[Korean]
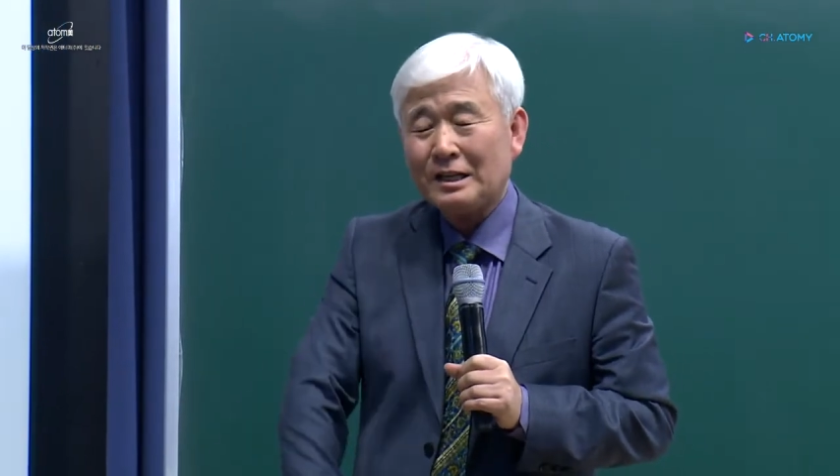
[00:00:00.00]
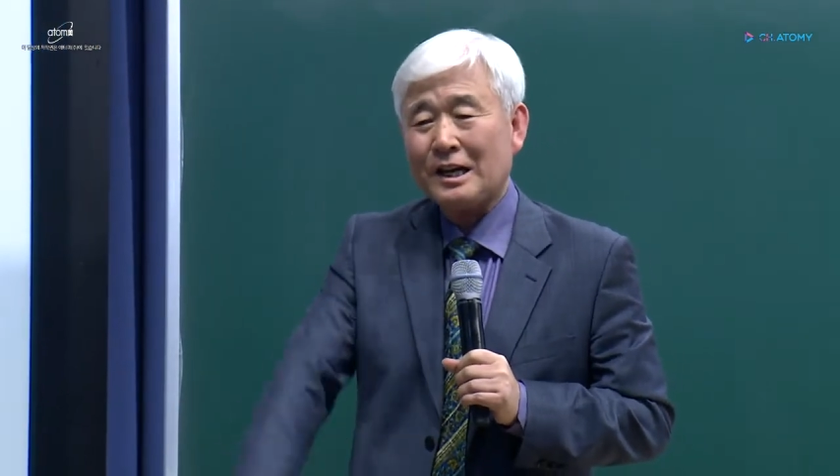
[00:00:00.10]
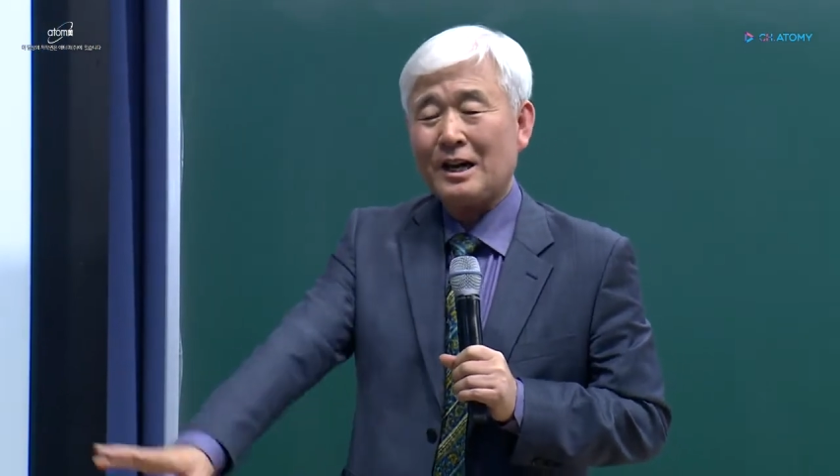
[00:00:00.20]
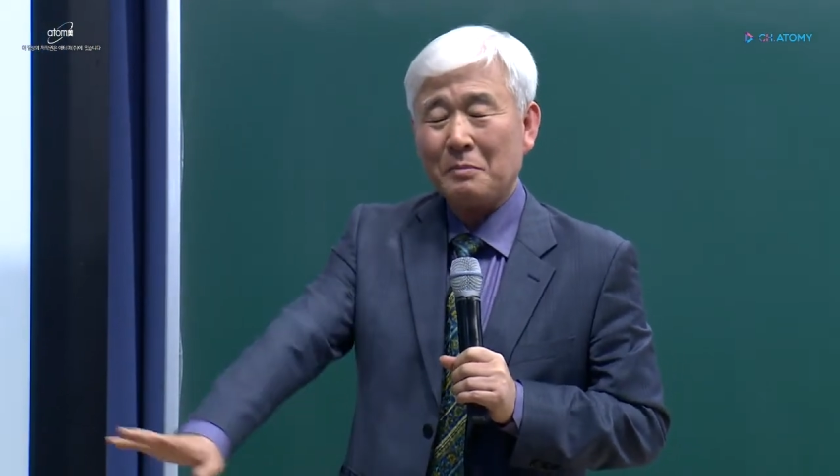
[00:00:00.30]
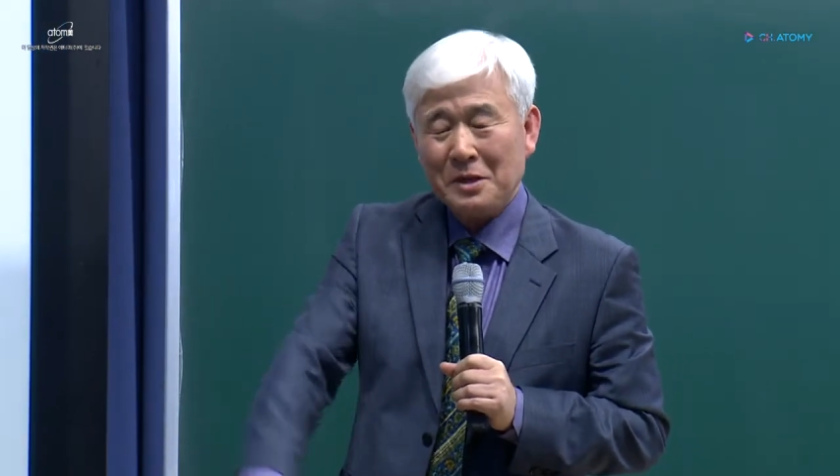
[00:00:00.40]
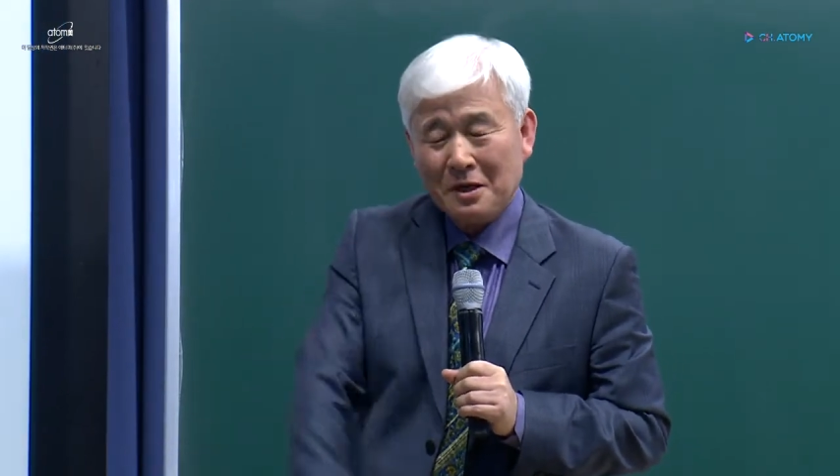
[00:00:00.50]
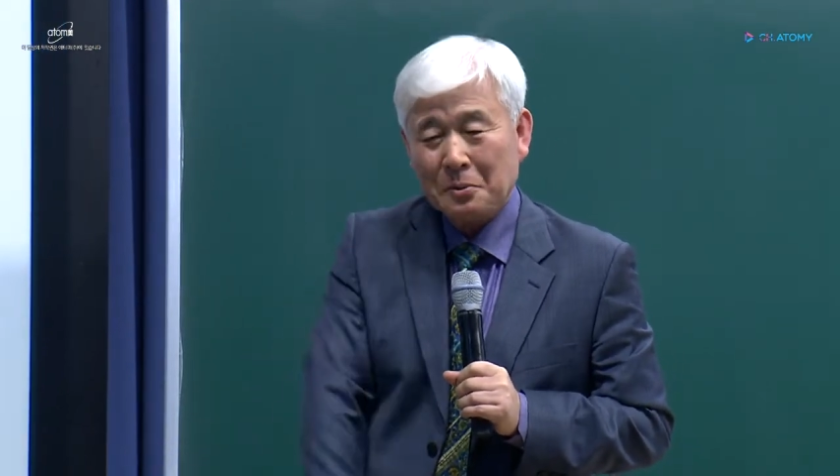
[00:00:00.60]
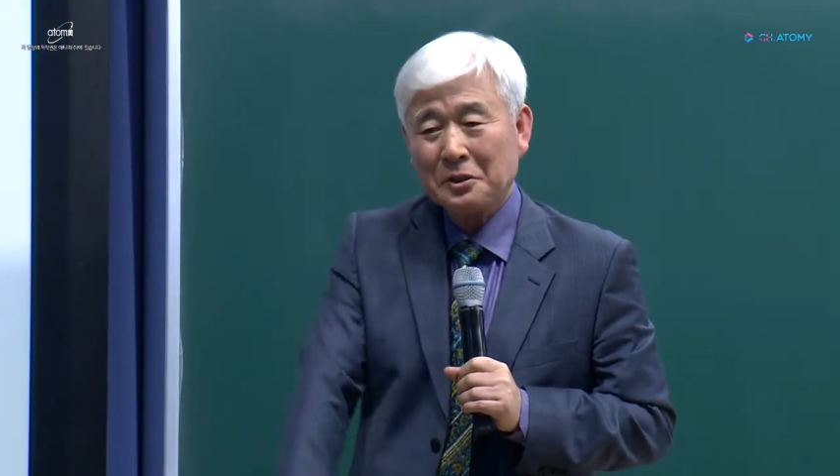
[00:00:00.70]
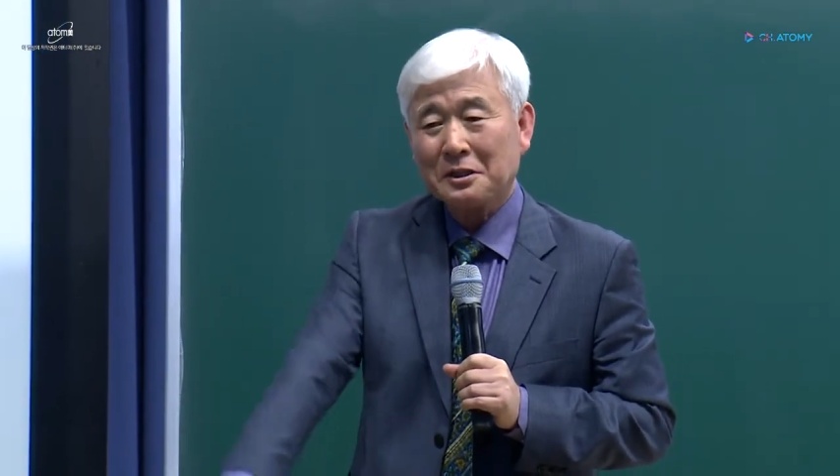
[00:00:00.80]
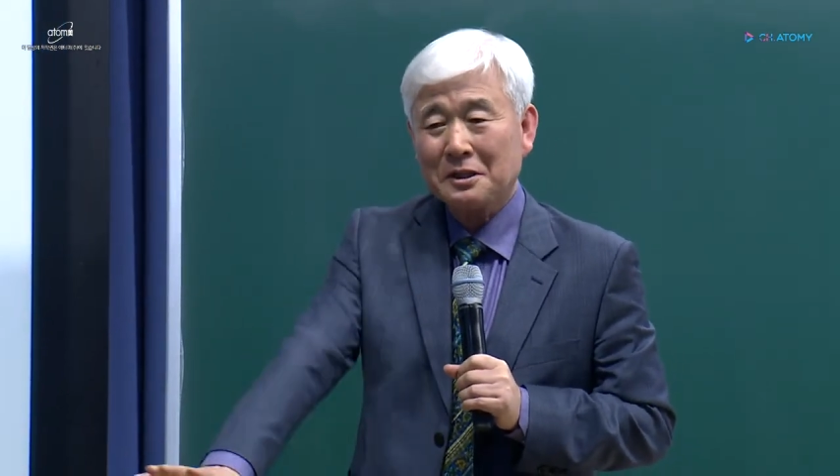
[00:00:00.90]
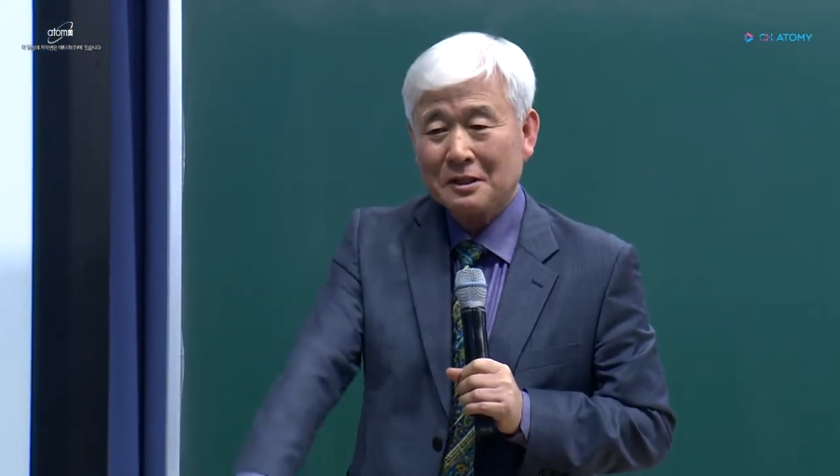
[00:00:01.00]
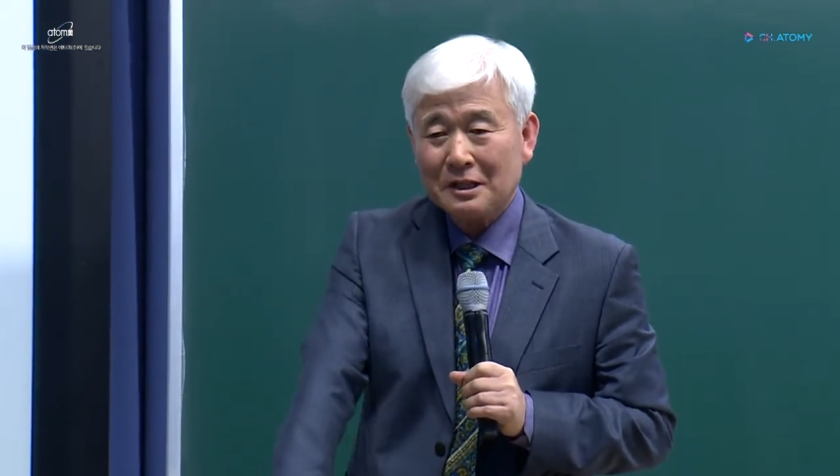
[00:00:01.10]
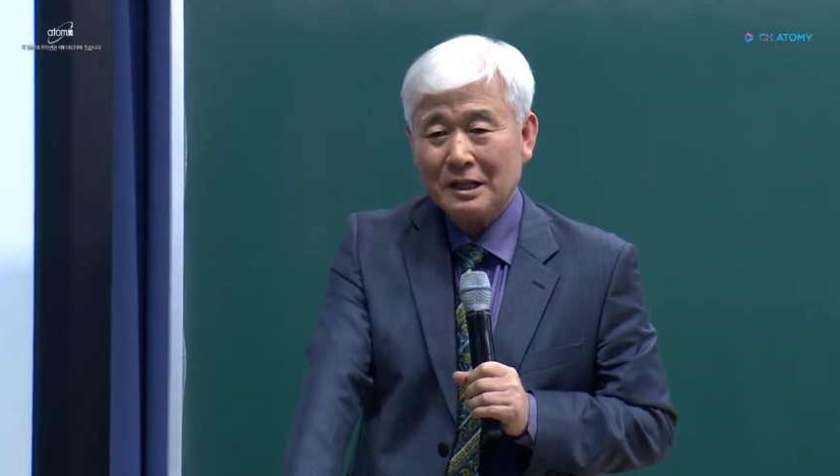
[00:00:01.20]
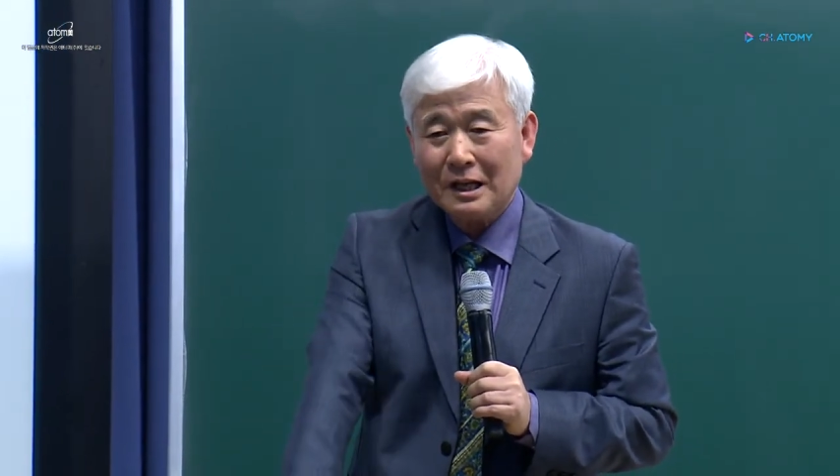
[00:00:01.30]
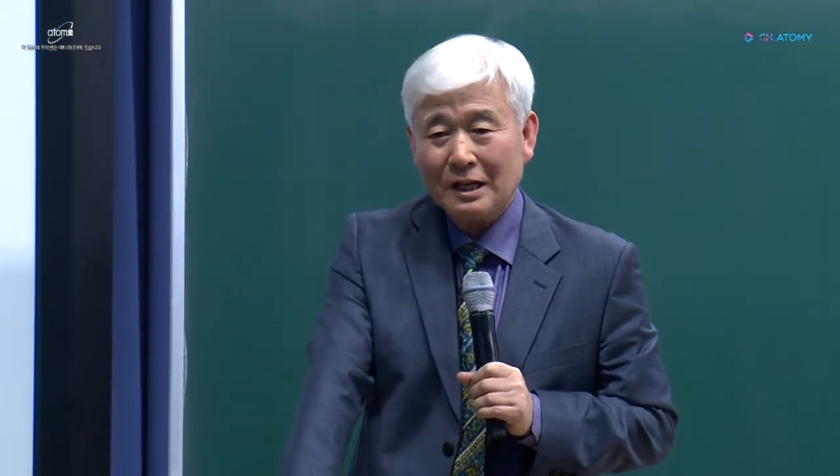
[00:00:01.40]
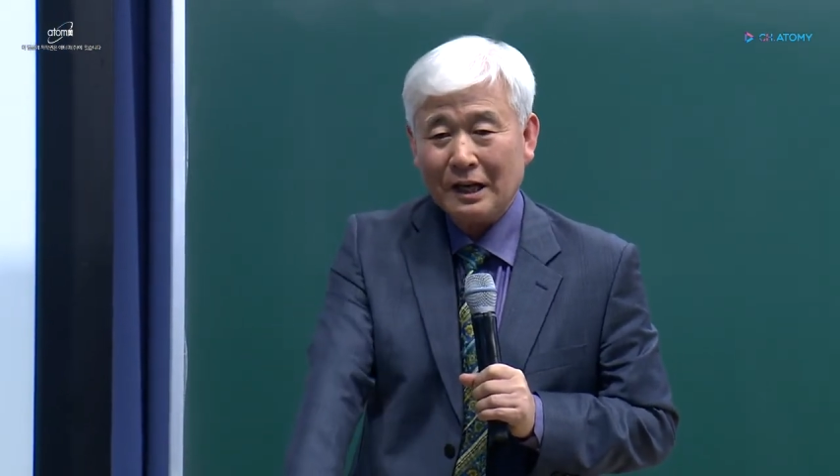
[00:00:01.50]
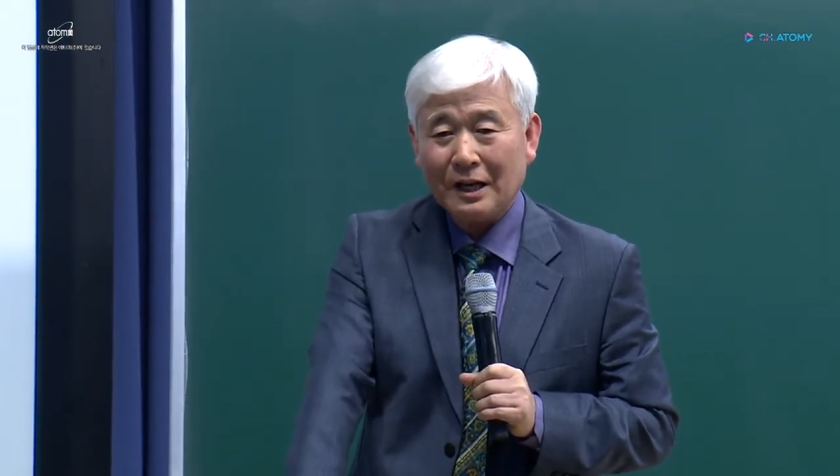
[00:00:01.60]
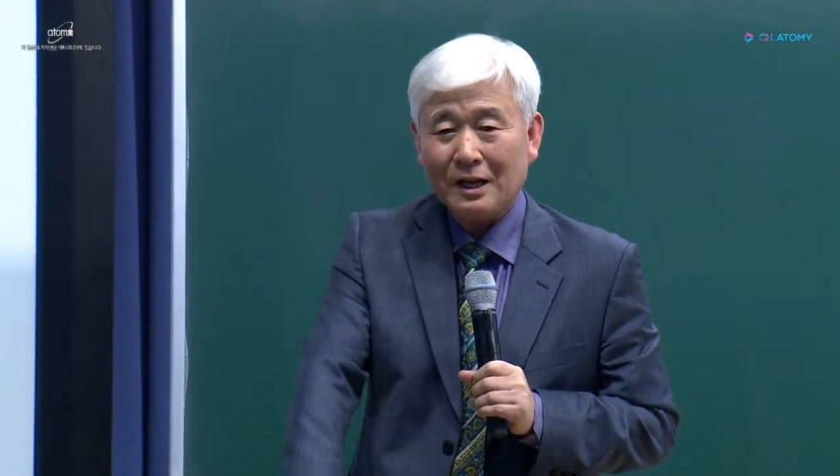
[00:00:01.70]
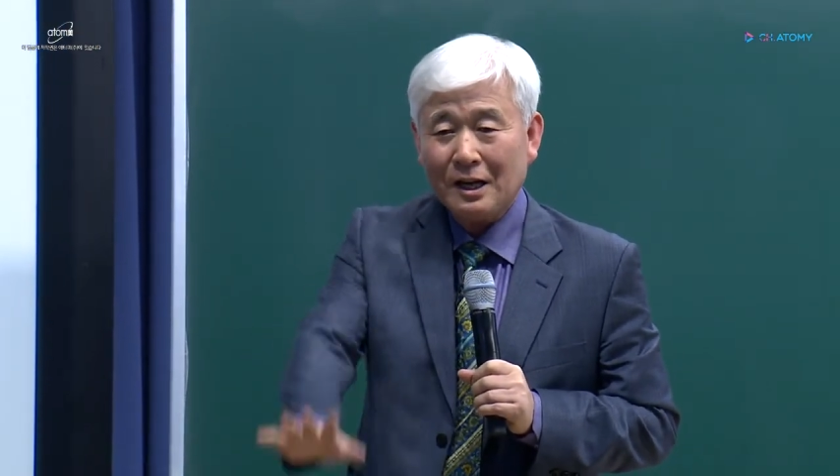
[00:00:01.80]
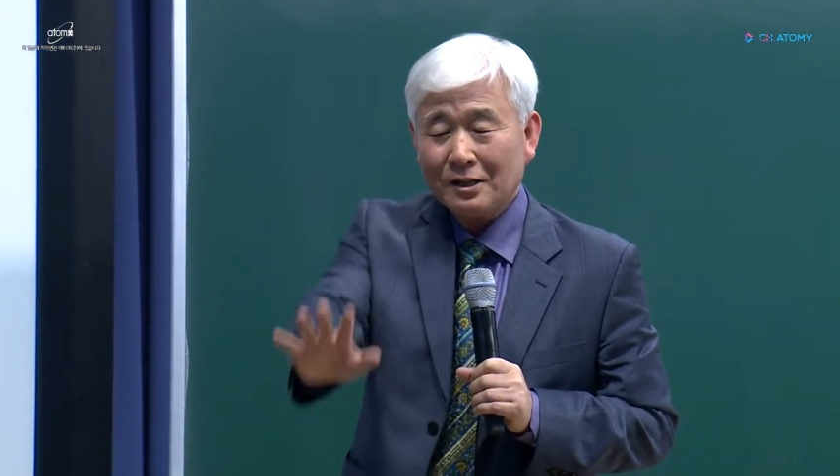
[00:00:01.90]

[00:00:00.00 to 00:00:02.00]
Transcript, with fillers: 잡이 없어지는 시대에